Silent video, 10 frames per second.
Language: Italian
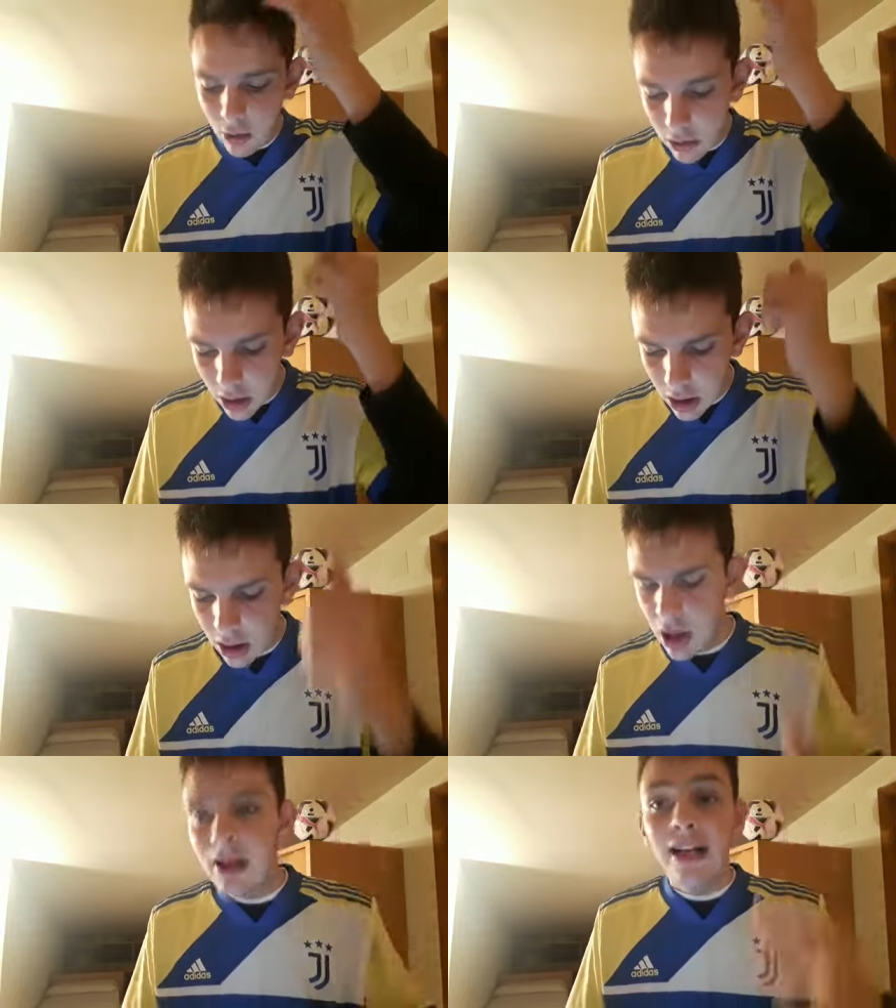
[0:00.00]

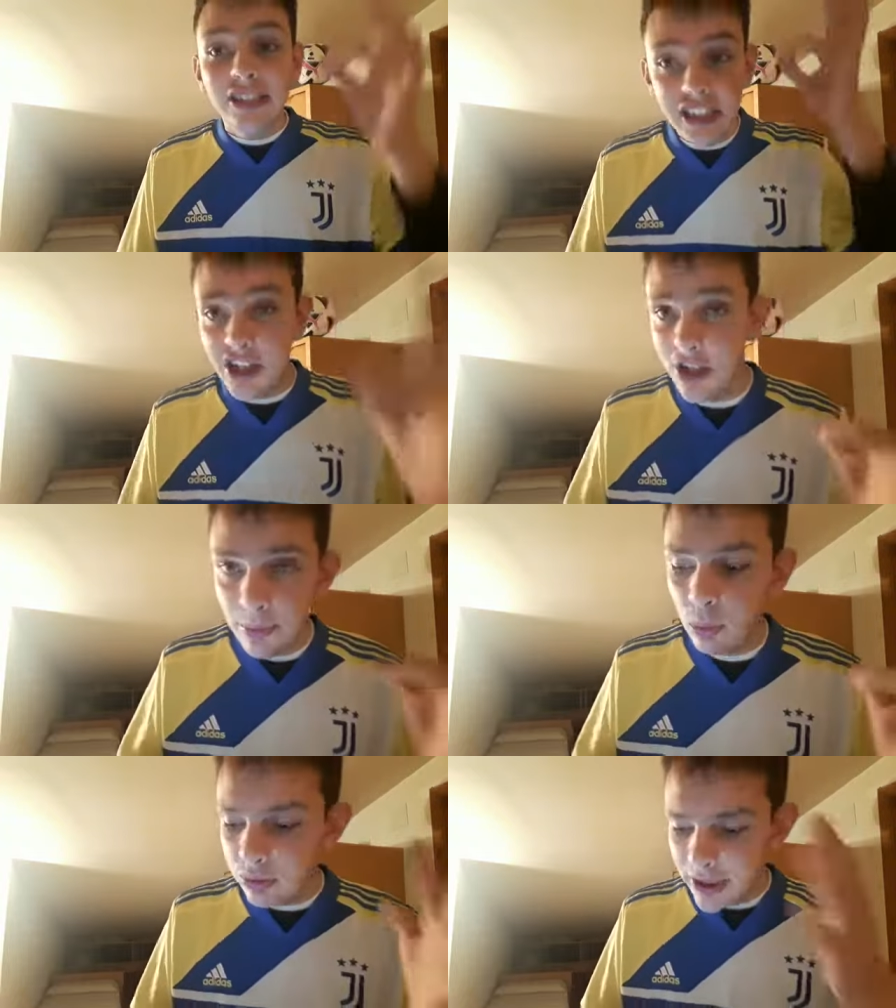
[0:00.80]
Uh, 16
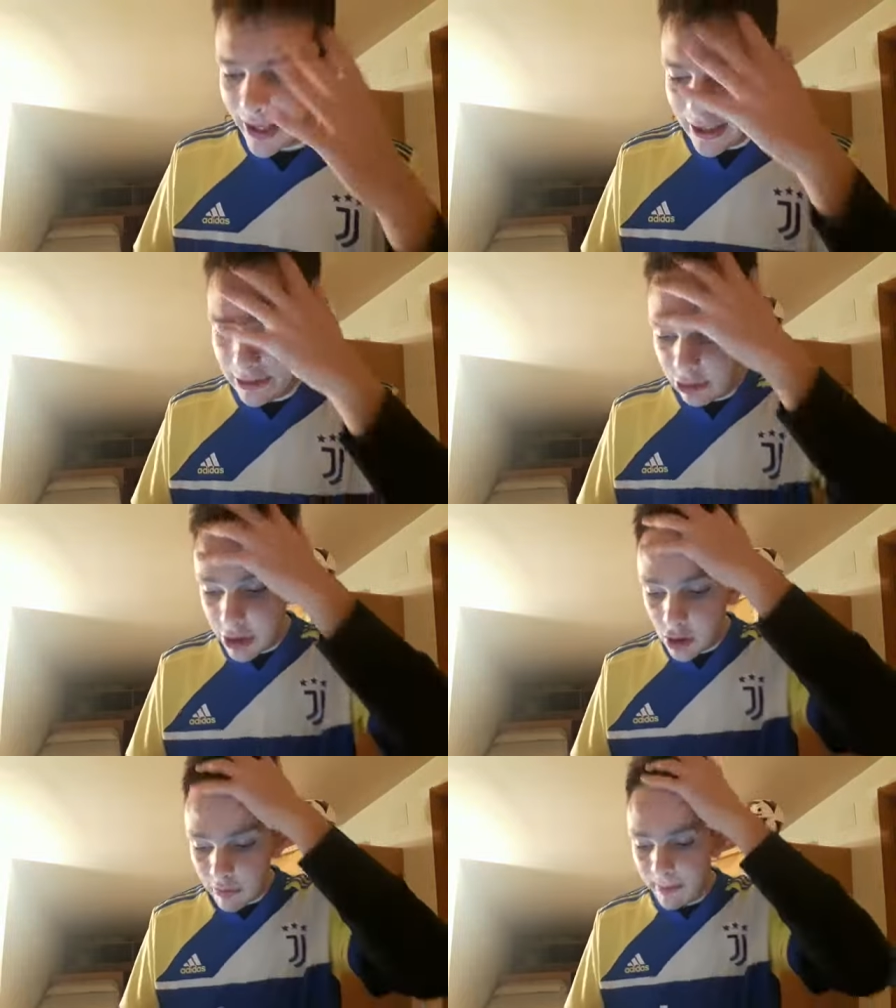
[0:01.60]
punti e il
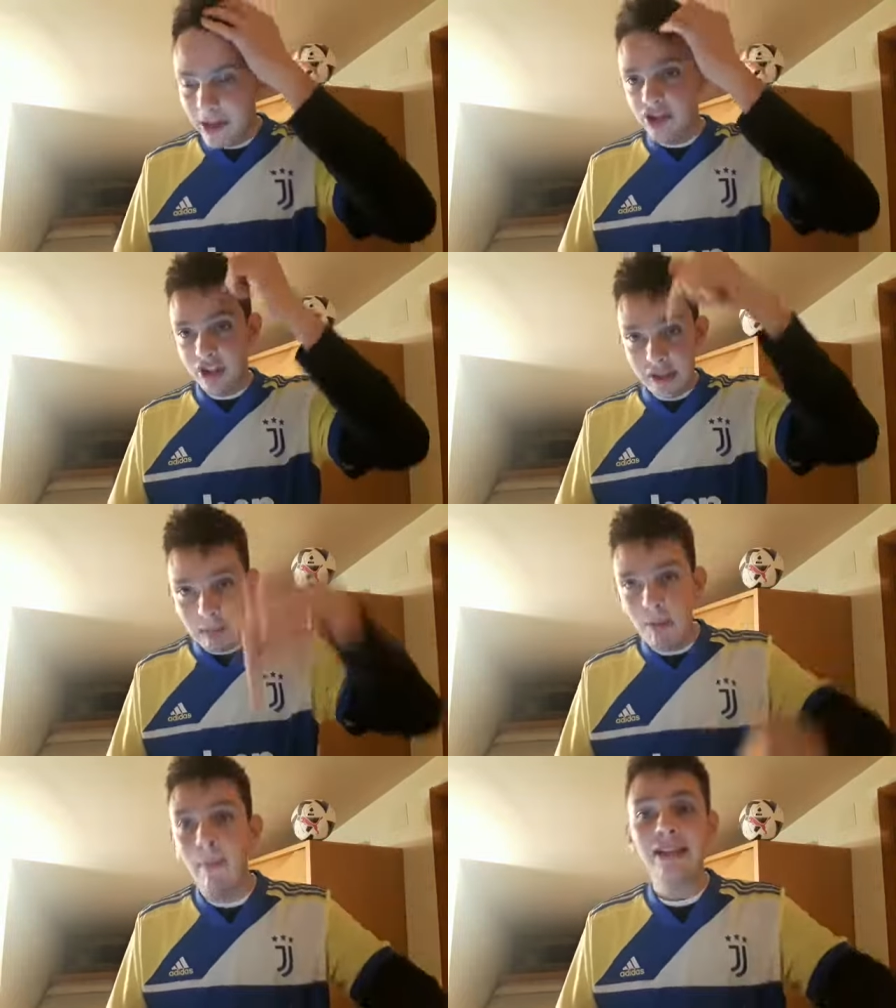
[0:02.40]
Torino ovviamente
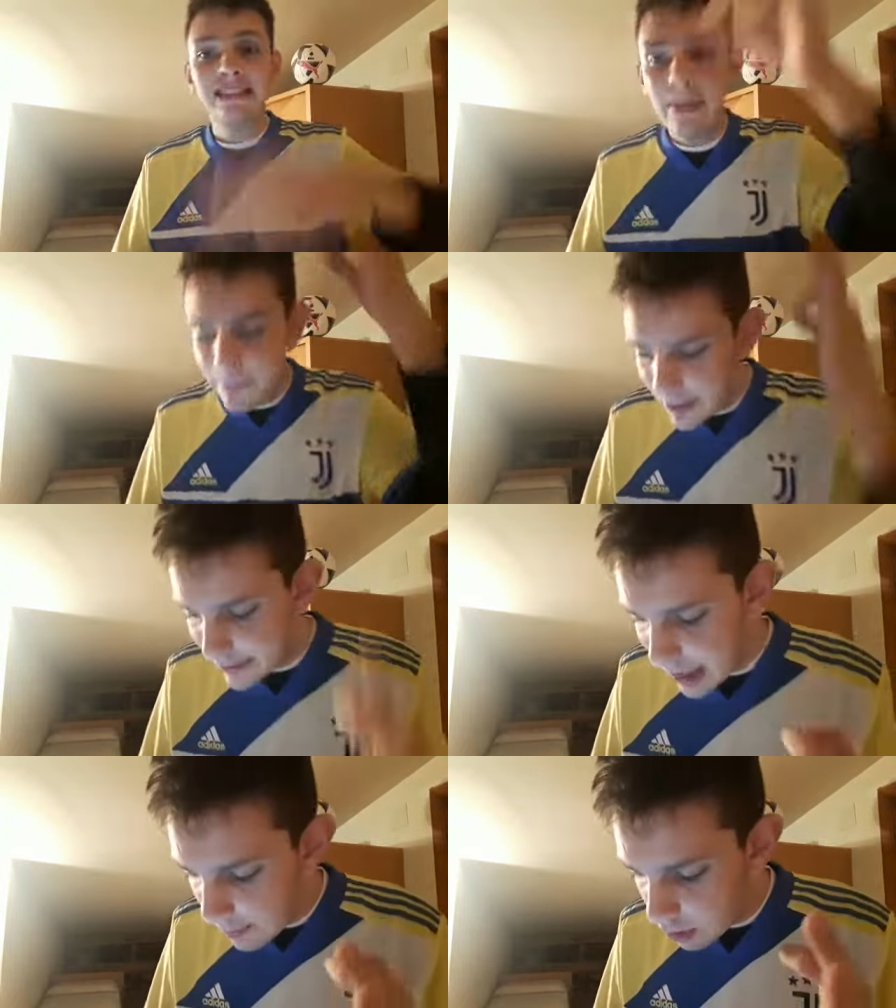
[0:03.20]
scenderebbe ma se
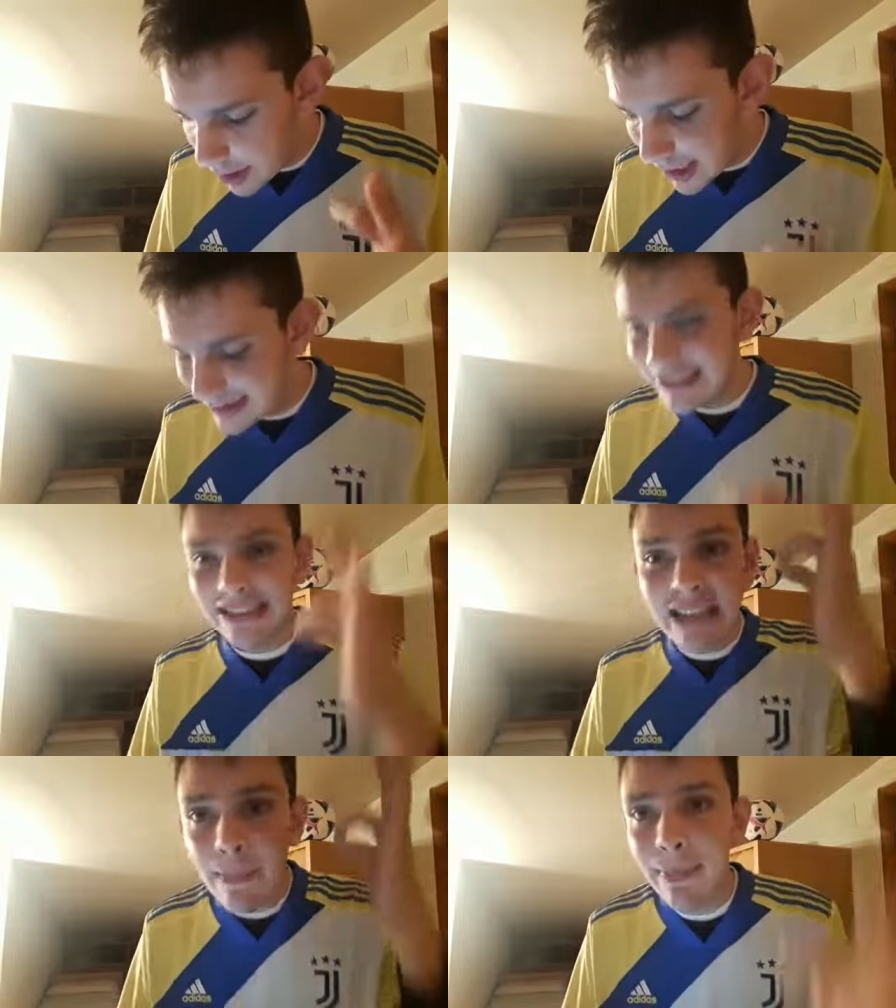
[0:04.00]
perdiamo ragazzi
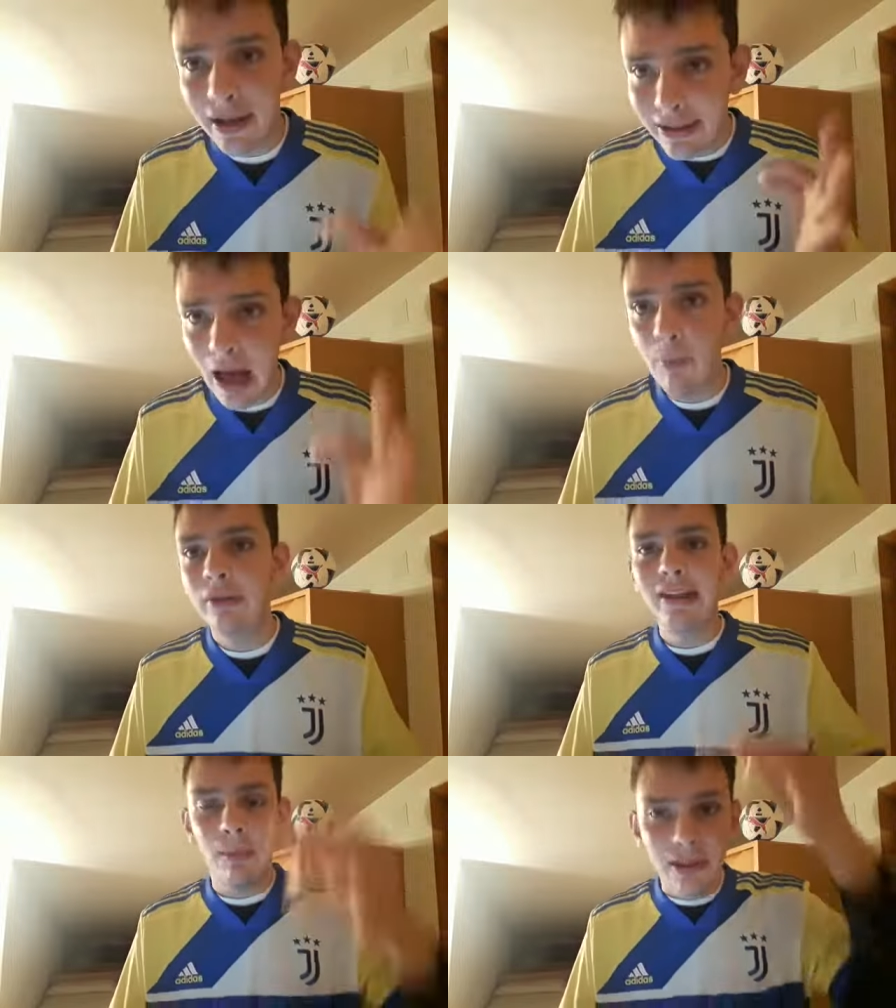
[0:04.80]
se perdiamo
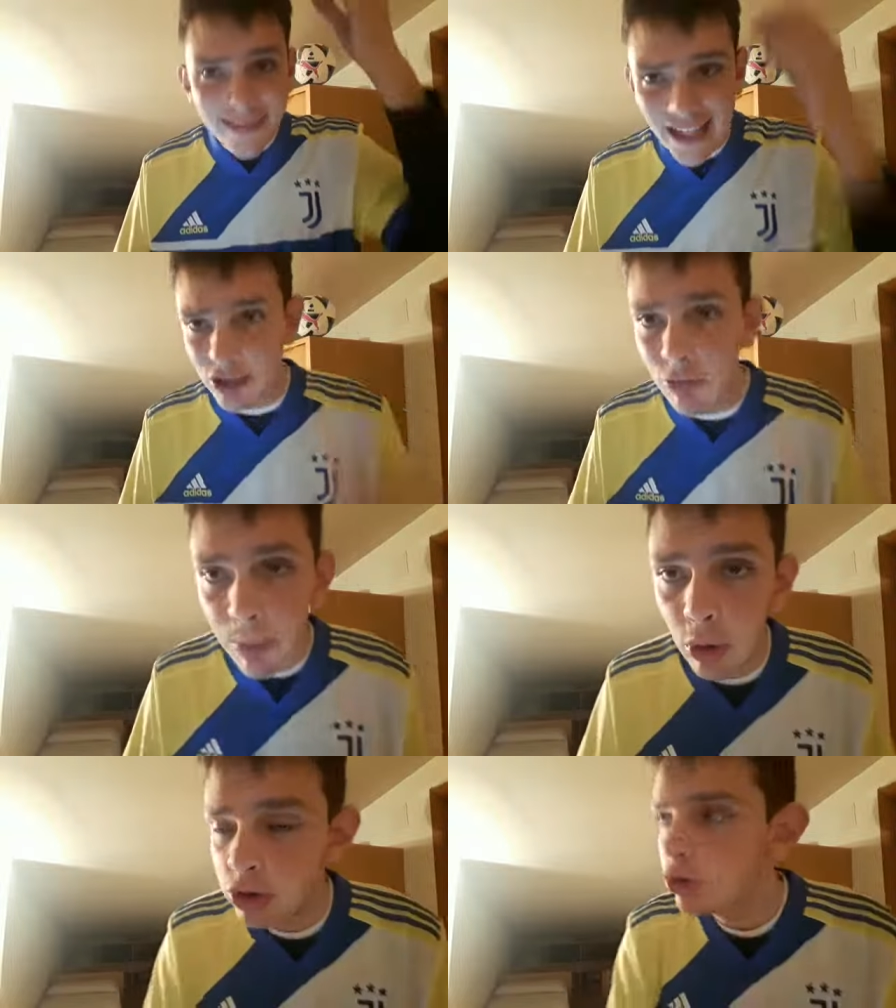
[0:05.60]
andiamo al decimo
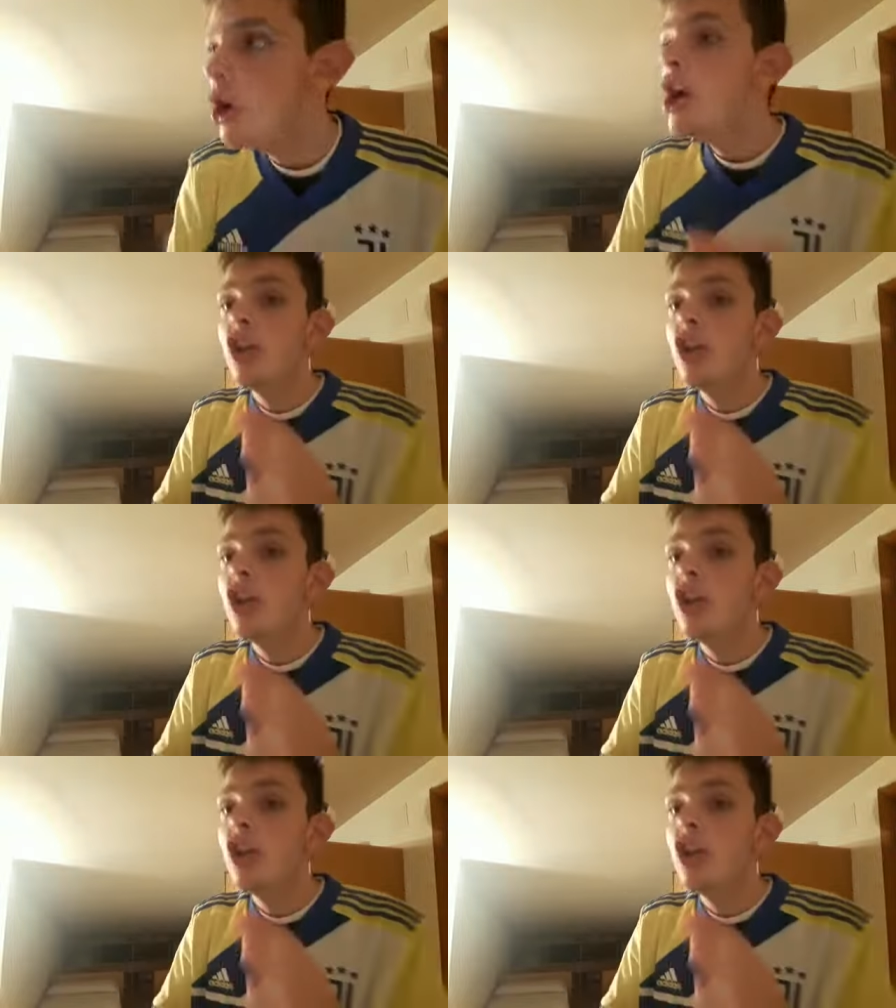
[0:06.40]
posto